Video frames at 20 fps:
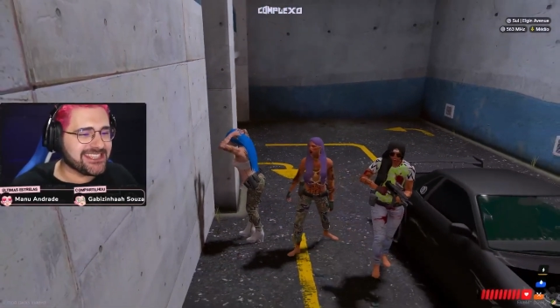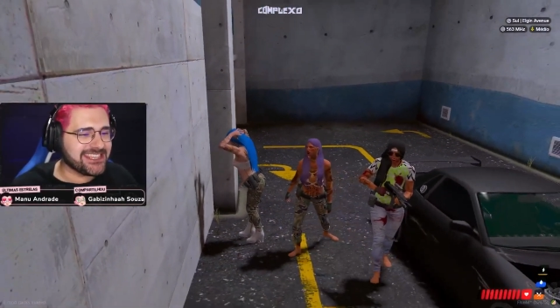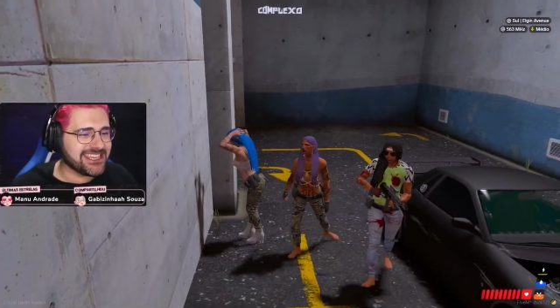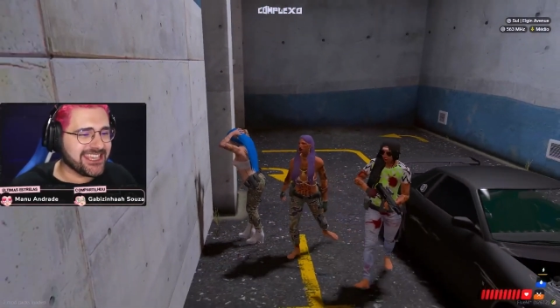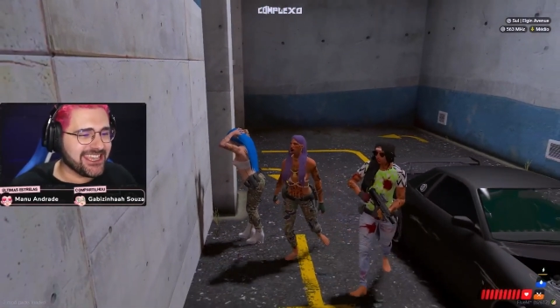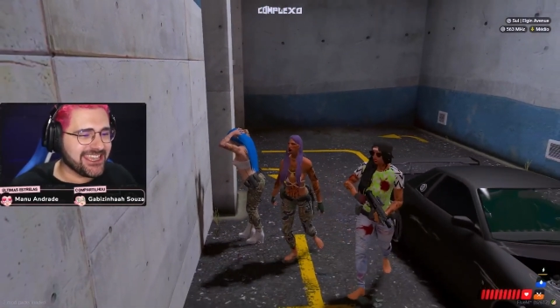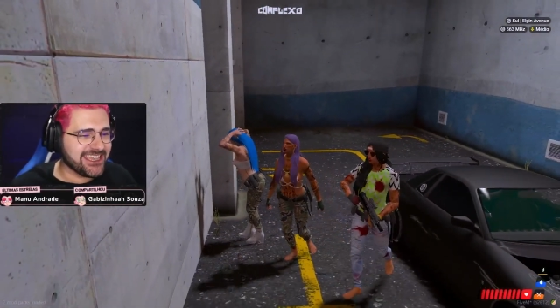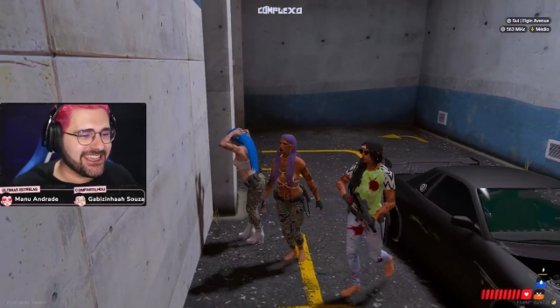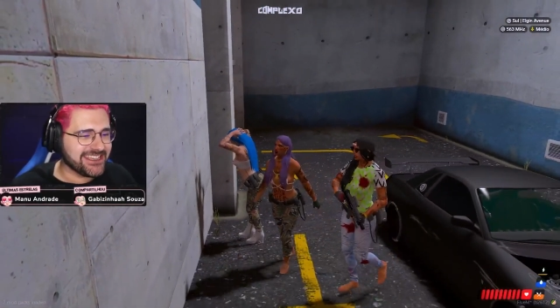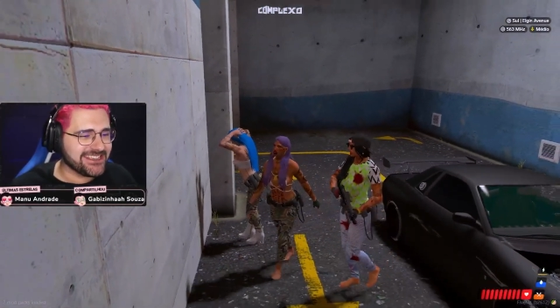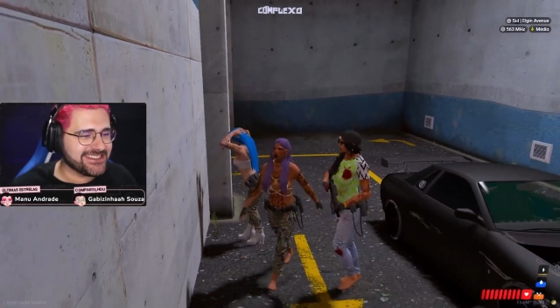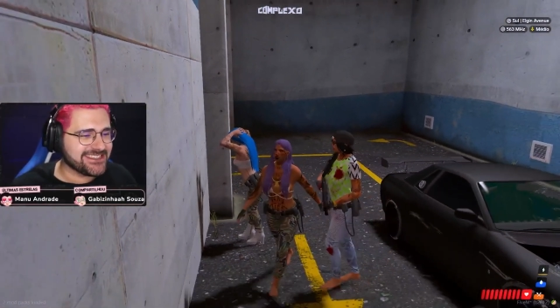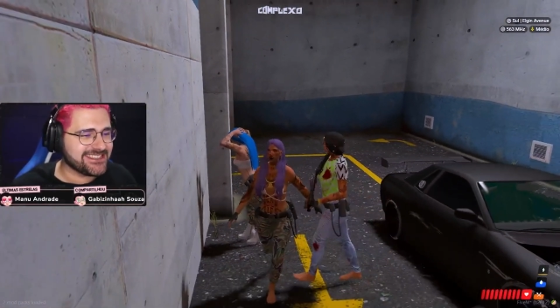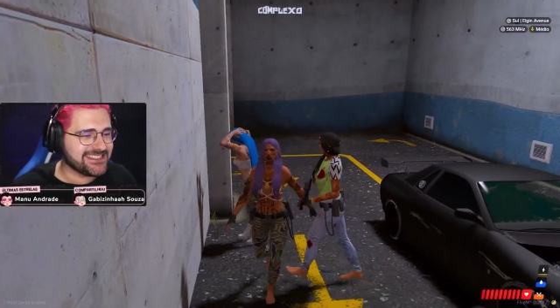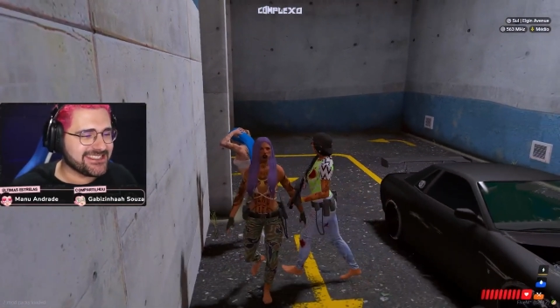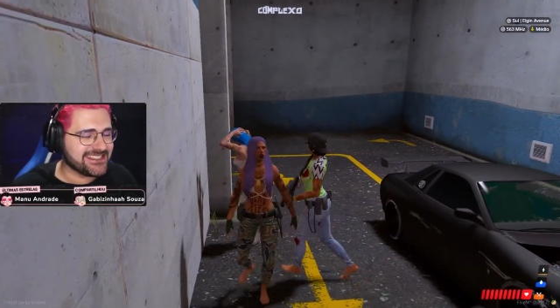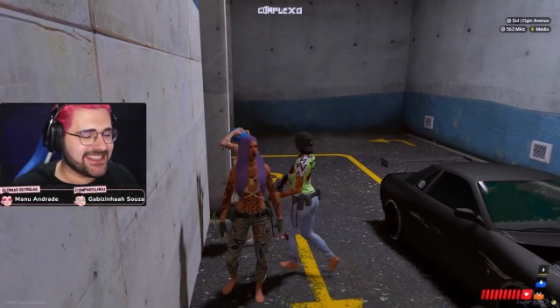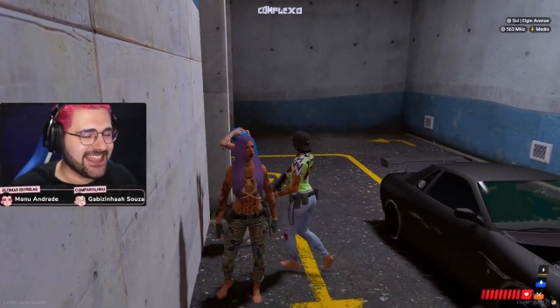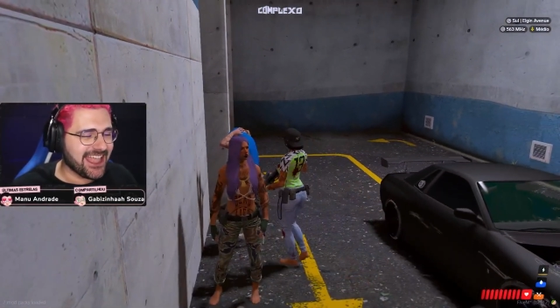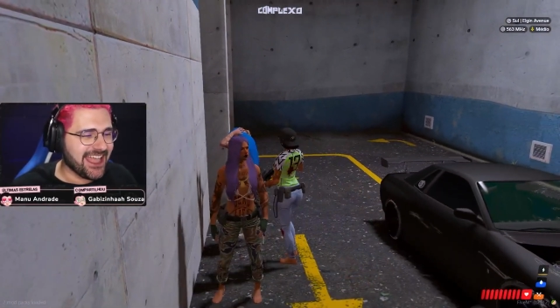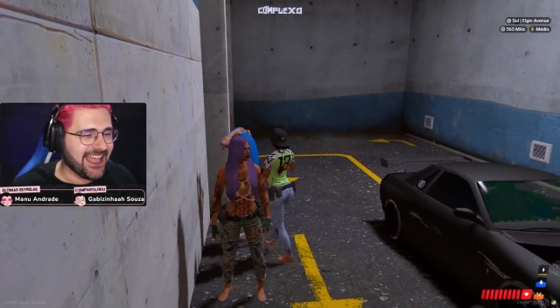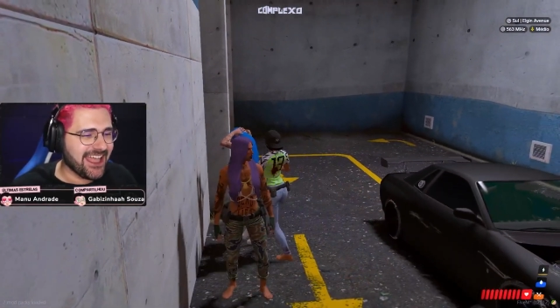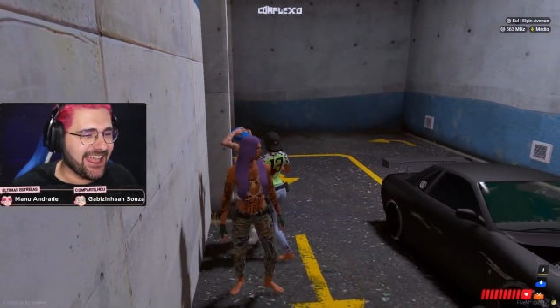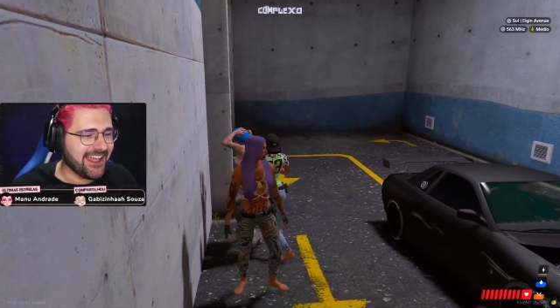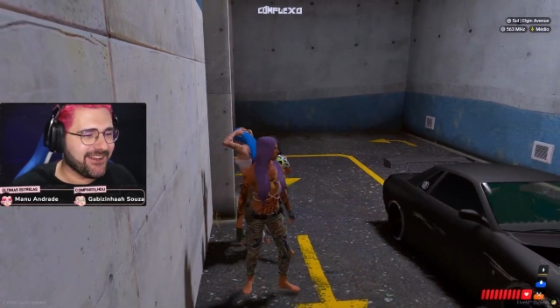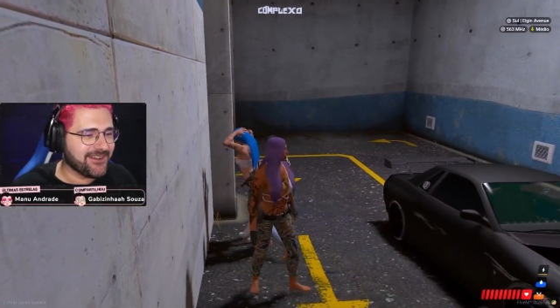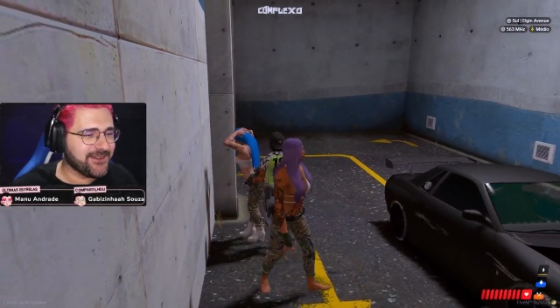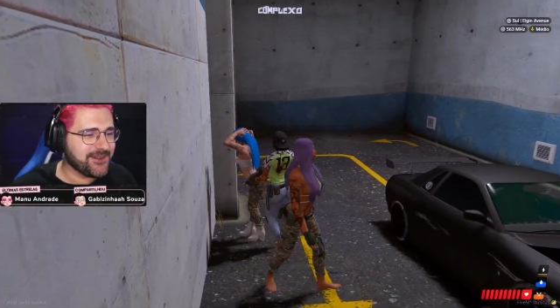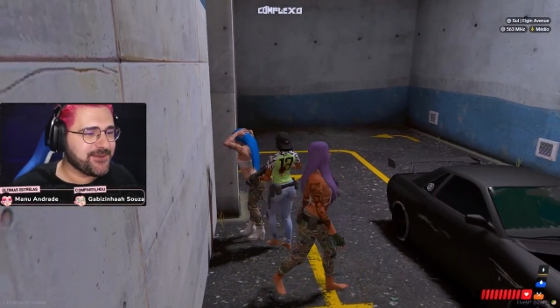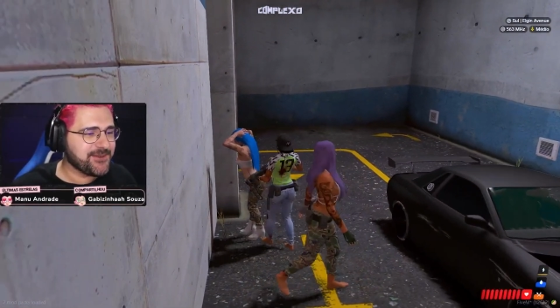
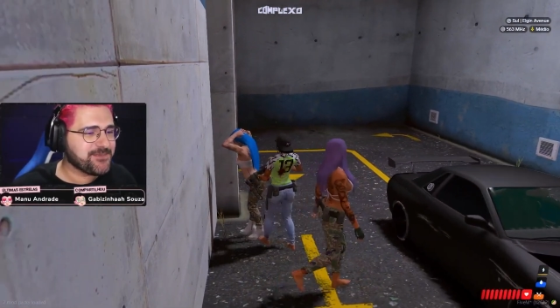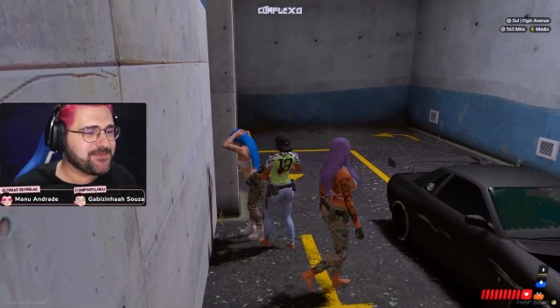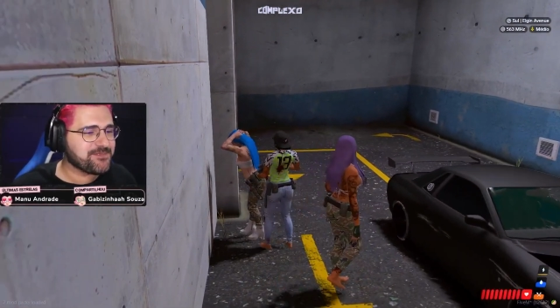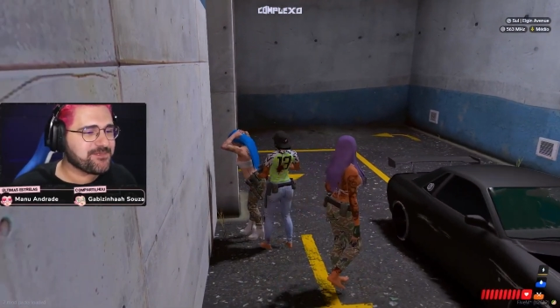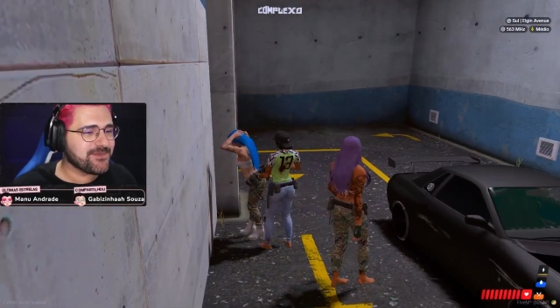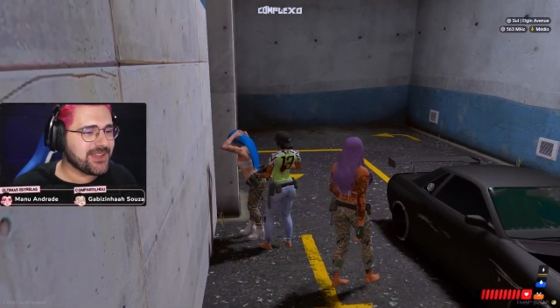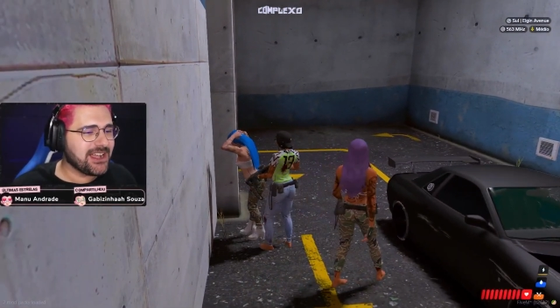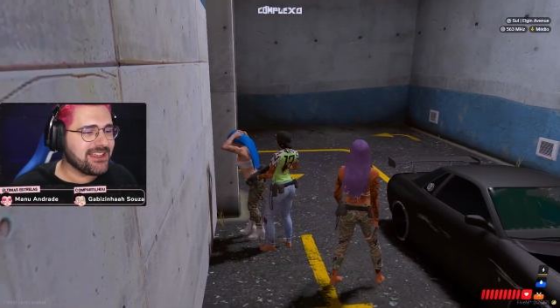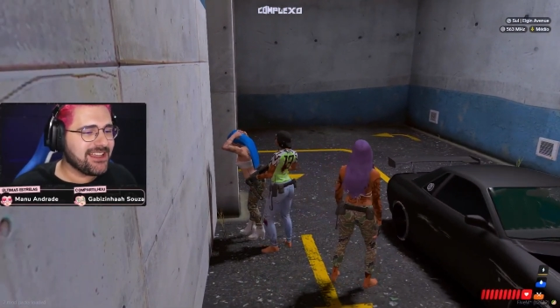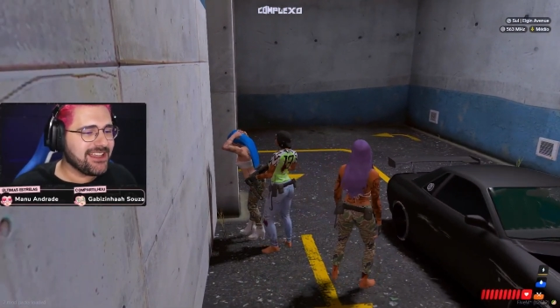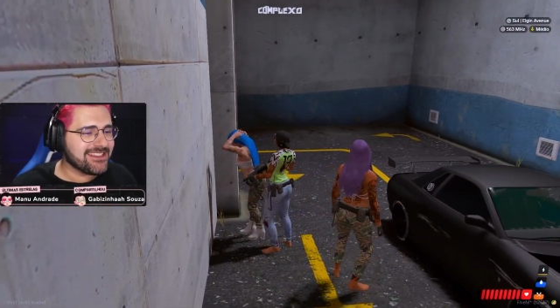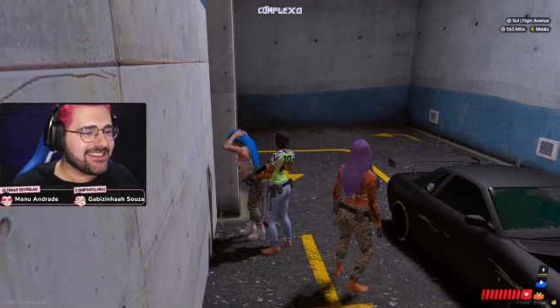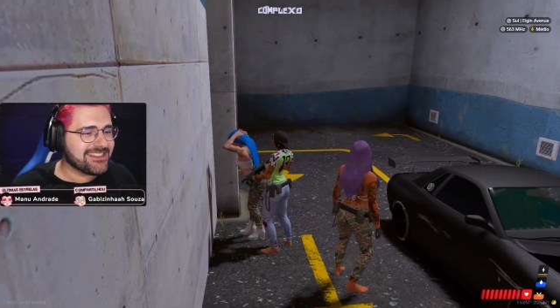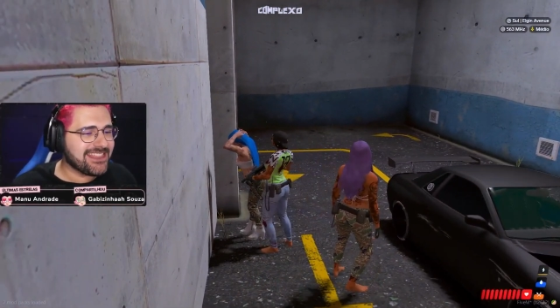Tá.